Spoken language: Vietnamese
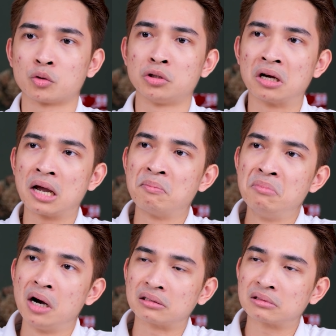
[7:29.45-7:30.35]
chơi game
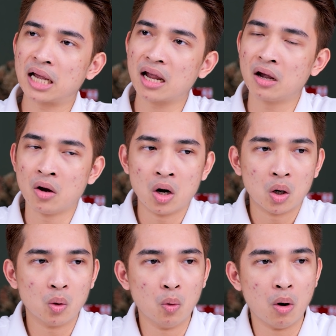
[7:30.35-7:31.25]
mượt thế
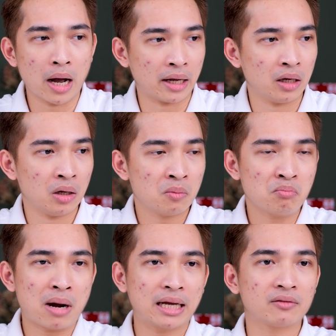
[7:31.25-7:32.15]
ui
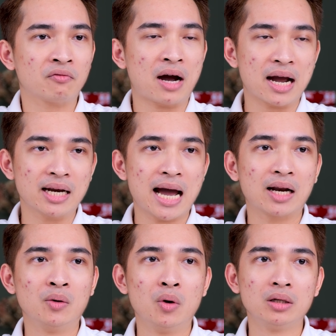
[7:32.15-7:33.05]
mạnh vãi đạn
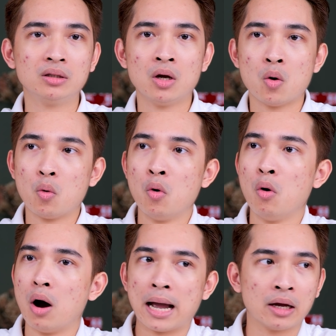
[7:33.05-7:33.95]
luôn
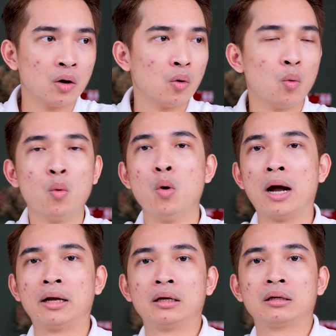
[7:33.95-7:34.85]
ui ui
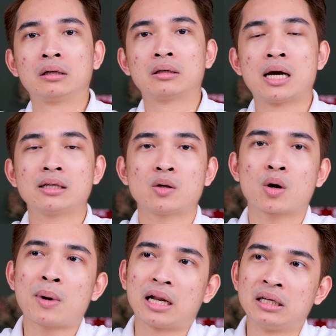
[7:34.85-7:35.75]
đấy xong các
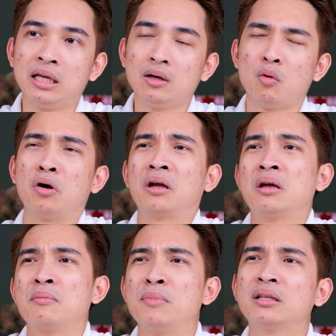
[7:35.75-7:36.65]
bạn lại nghĩ ui
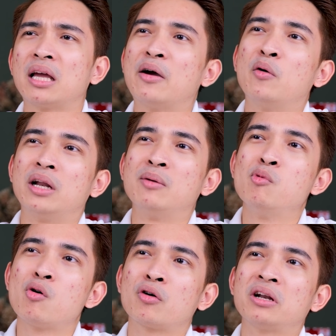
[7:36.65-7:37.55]
biết thế hồi đấy
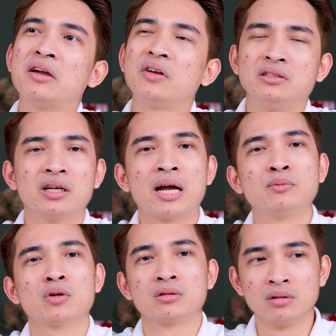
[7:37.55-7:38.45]
mua con đấy về chơi game
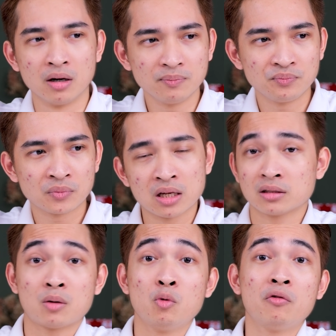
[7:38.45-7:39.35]
cho sướng
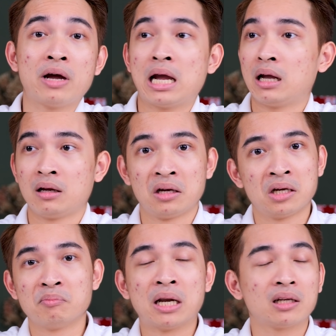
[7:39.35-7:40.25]
xong mua về
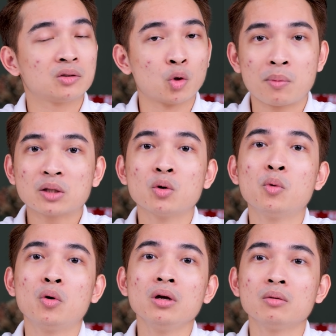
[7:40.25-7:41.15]
bận tối mắt tối
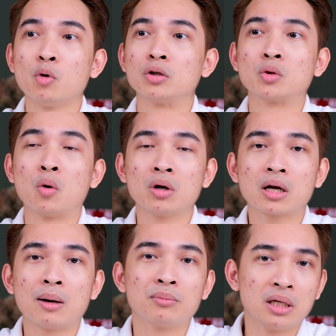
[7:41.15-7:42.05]
mũi buổi tối
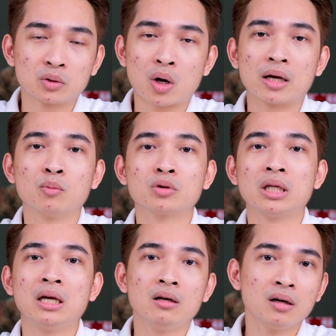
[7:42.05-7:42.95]
cầm điện thoại được một tí
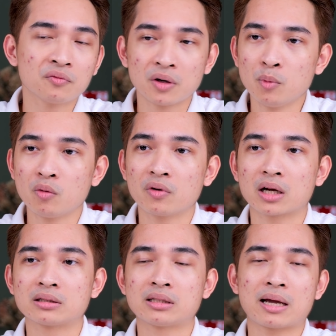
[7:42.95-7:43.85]
lướt facebook với
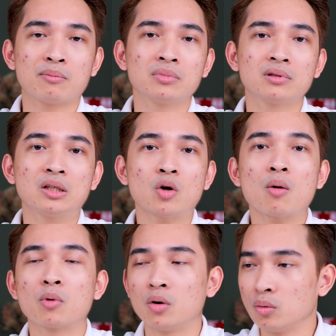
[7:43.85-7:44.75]
cả xem
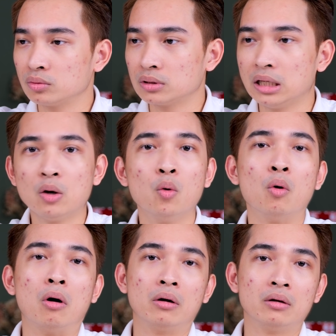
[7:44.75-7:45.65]
tiktok một lúc đi
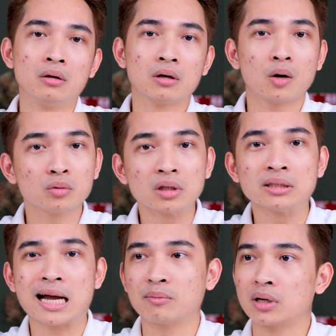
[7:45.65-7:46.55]
ngủ rồi không có thời
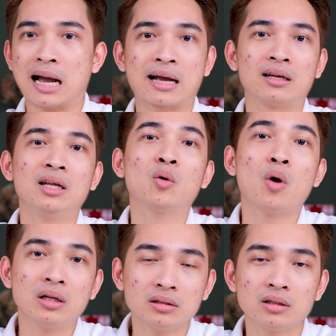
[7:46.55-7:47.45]
gian mà cài cả liên
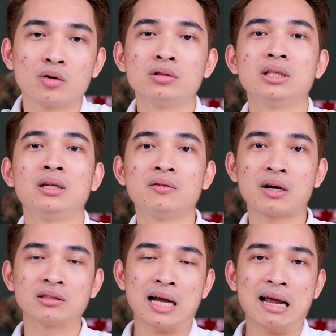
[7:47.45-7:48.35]
quân đi chưa nói gì
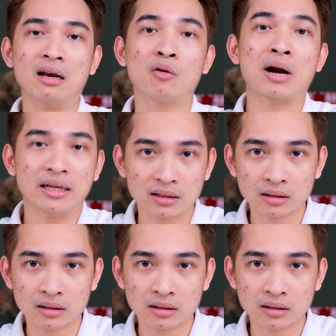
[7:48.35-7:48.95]
vào chơi hát leo rank